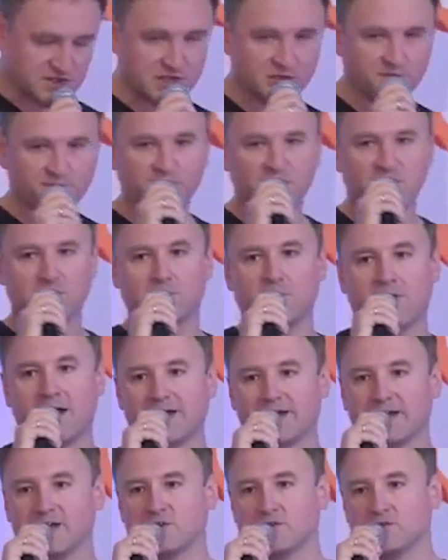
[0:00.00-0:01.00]
czyli firm,
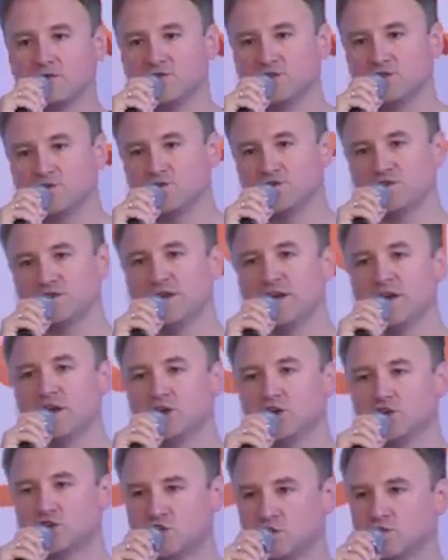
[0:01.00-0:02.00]
marek, ludzi, którzy
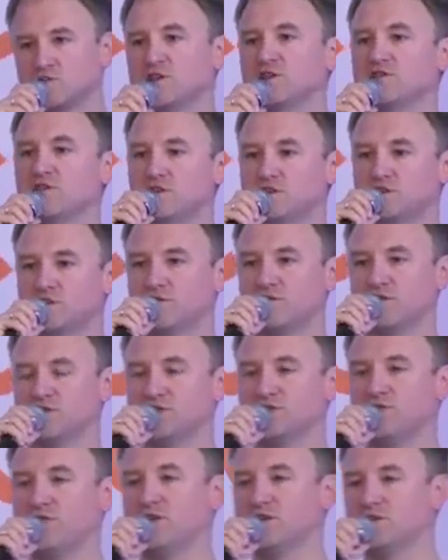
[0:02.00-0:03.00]
chcą zainteresować
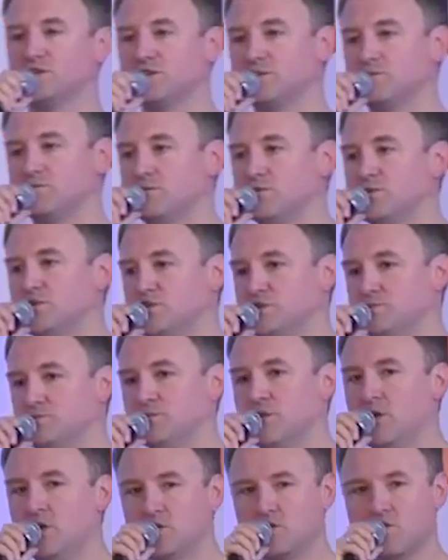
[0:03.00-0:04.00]
świat tym,
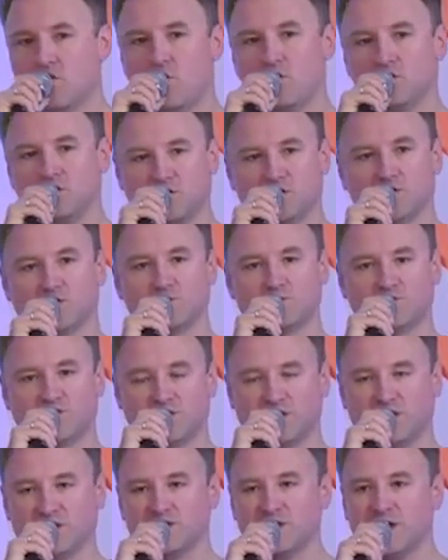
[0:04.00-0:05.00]
czym, co oni chcą
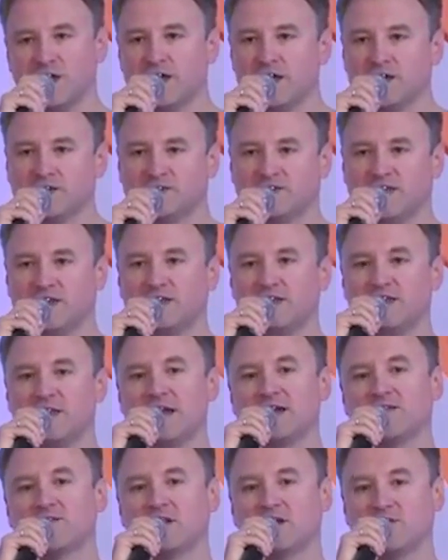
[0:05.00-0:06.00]
sprzedać, jest taki,
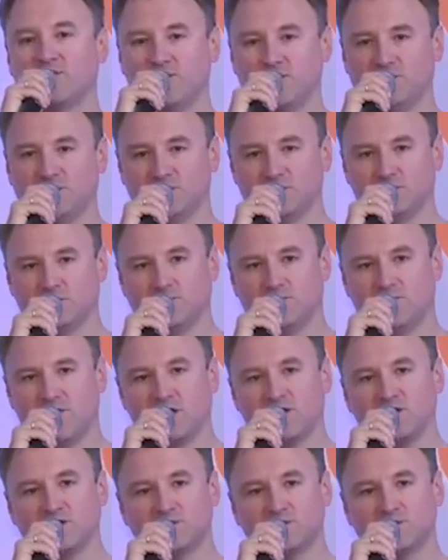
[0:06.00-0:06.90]
jak trafić, w